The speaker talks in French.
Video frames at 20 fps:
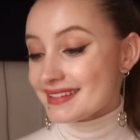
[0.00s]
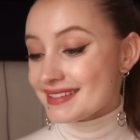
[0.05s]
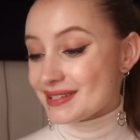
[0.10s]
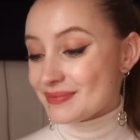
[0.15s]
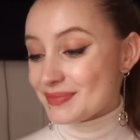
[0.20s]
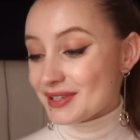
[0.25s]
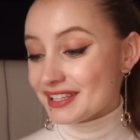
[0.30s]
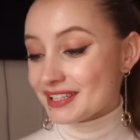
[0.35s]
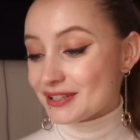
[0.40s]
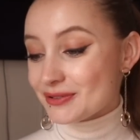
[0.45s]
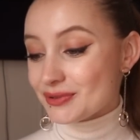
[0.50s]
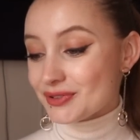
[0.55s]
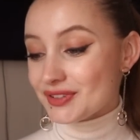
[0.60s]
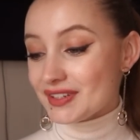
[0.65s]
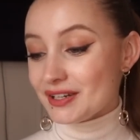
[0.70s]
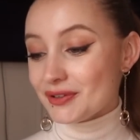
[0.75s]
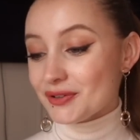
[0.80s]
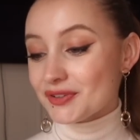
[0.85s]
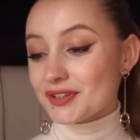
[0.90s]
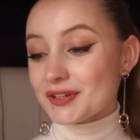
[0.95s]
c'est bien
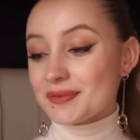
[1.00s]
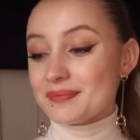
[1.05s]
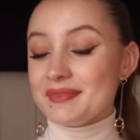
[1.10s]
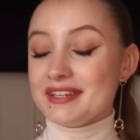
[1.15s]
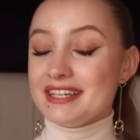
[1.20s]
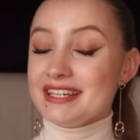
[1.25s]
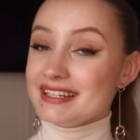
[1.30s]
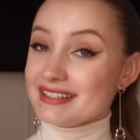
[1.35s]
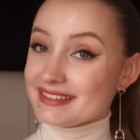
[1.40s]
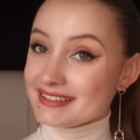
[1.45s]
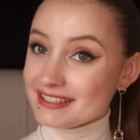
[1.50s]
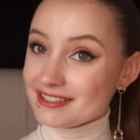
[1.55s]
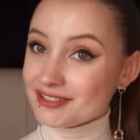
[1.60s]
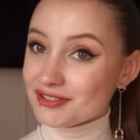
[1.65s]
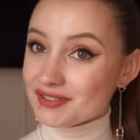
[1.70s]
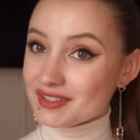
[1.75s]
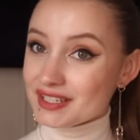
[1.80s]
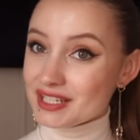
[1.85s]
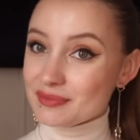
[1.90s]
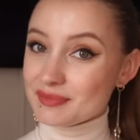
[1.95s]
d'écouter l'autre, mais il existe
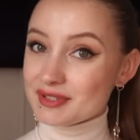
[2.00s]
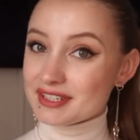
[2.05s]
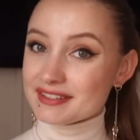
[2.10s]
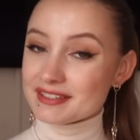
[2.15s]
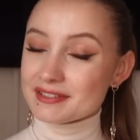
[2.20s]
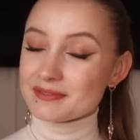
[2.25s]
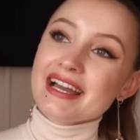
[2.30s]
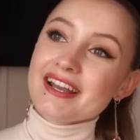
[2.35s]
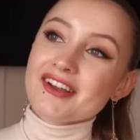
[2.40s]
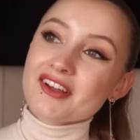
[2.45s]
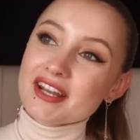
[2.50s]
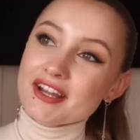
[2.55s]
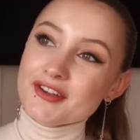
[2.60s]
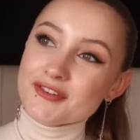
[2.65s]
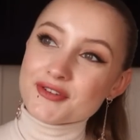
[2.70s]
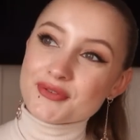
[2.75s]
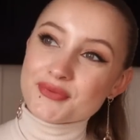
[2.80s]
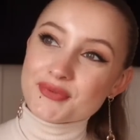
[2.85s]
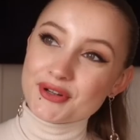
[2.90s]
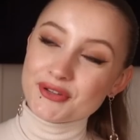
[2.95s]
des limites. Alors là,
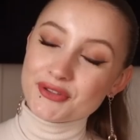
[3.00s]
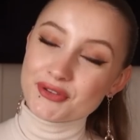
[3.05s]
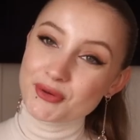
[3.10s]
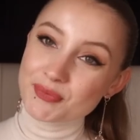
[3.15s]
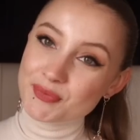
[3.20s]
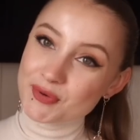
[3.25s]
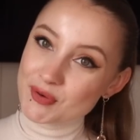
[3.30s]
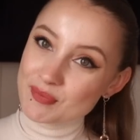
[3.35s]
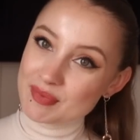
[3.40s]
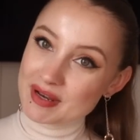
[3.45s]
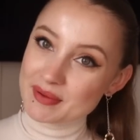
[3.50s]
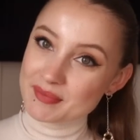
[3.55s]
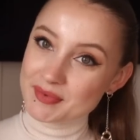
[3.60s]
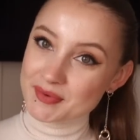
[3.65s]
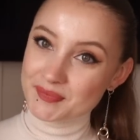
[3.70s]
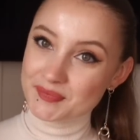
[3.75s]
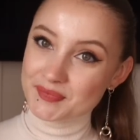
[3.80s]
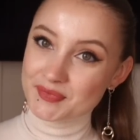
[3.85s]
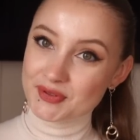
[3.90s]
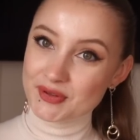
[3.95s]
je vois deux problèmes
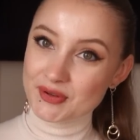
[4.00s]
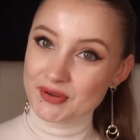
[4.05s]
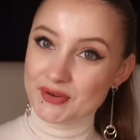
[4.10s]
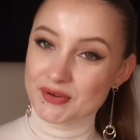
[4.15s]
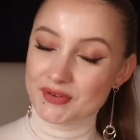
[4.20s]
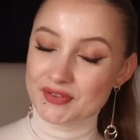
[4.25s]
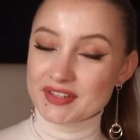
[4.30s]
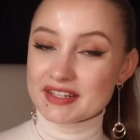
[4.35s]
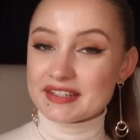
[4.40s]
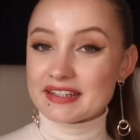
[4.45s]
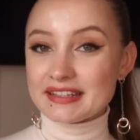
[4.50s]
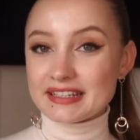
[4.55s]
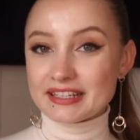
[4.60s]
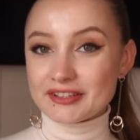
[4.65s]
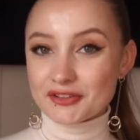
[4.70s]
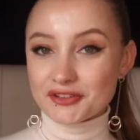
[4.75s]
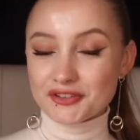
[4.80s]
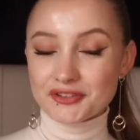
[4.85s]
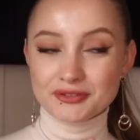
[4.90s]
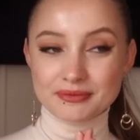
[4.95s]
dans cette
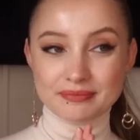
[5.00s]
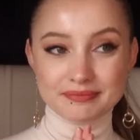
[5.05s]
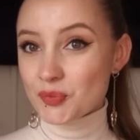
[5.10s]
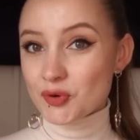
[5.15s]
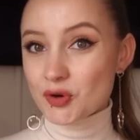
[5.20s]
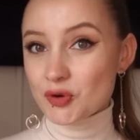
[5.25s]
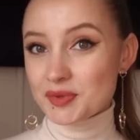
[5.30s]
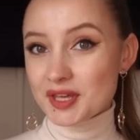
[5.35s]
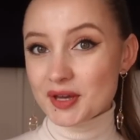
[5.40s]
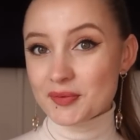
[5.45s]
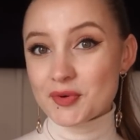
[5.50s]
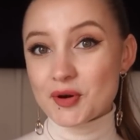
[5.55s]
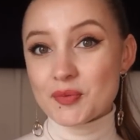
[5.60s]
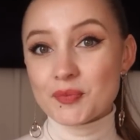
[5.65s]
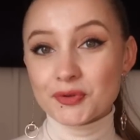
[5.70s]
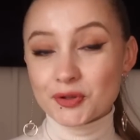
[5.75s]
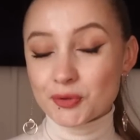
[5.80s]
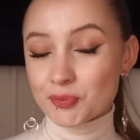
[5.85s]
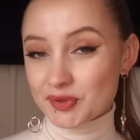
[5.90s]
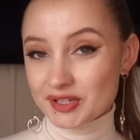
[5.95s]
anecdote. Premièrement,
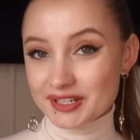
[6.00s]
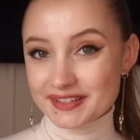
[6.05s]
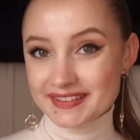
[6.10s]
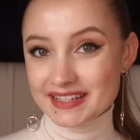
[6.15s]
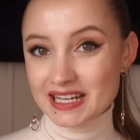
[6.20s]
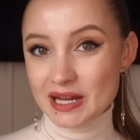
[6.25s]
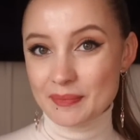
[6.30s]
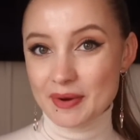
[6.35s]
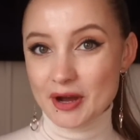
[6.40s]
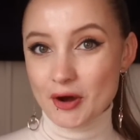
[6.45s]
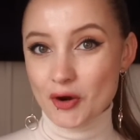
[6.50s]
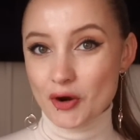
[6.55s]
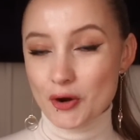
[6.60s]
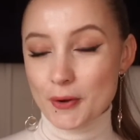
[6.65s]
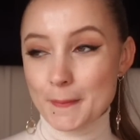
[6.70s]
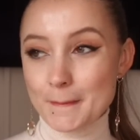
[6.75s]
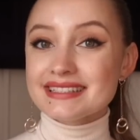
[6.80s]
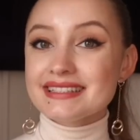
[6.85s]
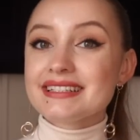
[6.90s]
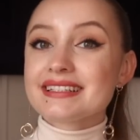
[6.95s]
monopoliser la parole.
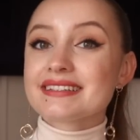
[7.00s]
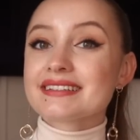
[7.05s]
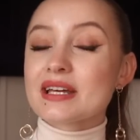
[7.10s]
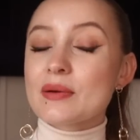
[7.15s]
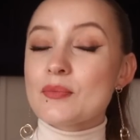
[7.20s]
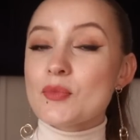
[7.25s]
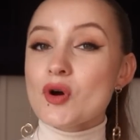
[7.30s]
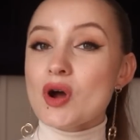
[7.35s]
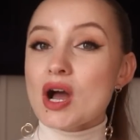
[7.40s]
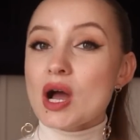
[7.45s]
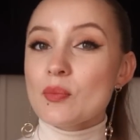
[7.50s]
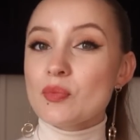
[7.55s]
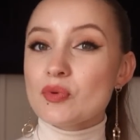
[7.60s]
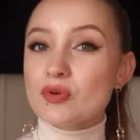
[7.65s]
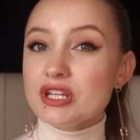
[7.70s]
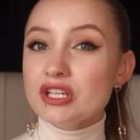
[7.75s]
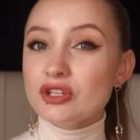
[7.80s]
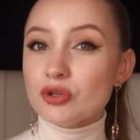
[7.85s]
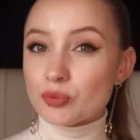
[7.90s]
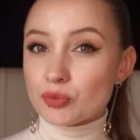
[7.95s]
C'est extrêmement
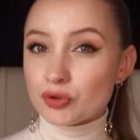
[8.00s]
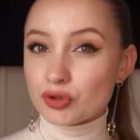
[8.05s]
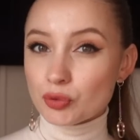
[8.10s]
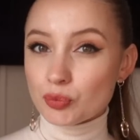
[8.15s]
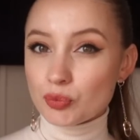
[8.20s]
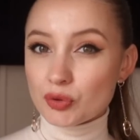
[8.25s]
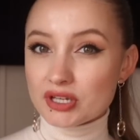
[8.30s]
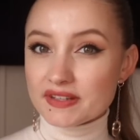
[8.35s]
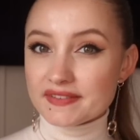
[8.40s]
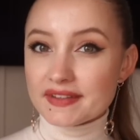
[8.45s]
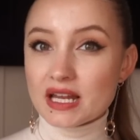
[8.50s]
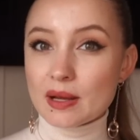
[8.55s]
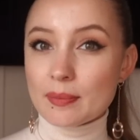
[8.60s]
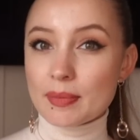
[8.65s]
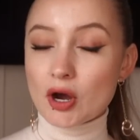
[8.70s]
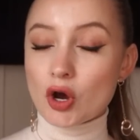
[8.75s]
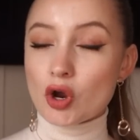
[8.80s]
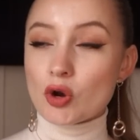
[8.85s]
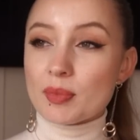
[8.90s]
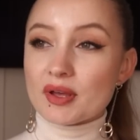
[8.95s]
impoli de monopoliser la
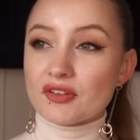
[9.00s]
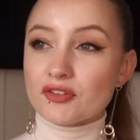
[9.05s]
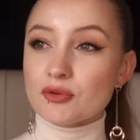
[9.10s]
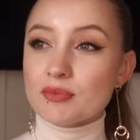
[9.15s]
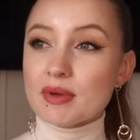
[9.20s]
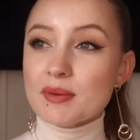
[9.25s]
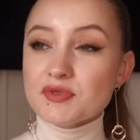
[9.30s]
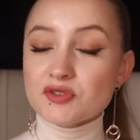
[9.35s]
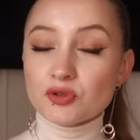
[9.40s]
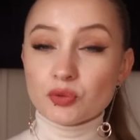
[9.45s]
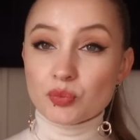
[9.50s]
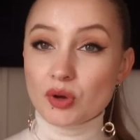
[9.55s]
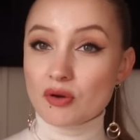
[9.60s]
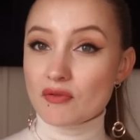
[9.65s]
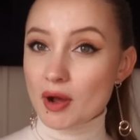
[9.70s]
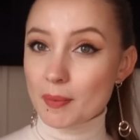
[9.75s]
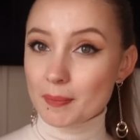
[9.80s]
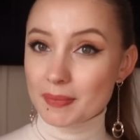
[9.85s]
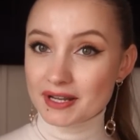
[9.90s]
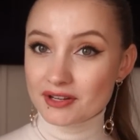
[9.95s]
parole, parce que même si on peut
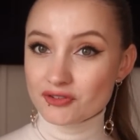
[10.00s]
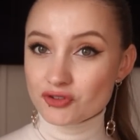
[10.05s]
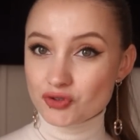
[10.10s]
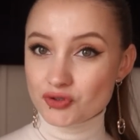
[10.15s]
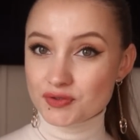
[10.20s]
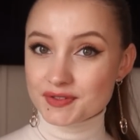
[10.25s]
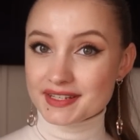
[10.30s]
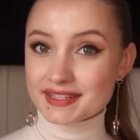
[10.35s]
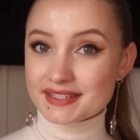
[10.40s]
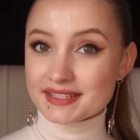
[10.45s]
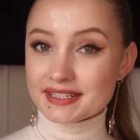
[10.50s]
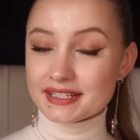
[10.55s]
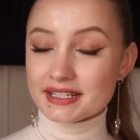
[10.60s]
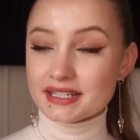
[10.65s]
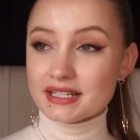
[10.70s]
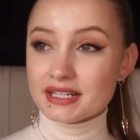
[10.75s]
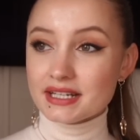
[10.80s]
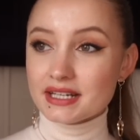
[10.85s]
avoir plein de choses à dire,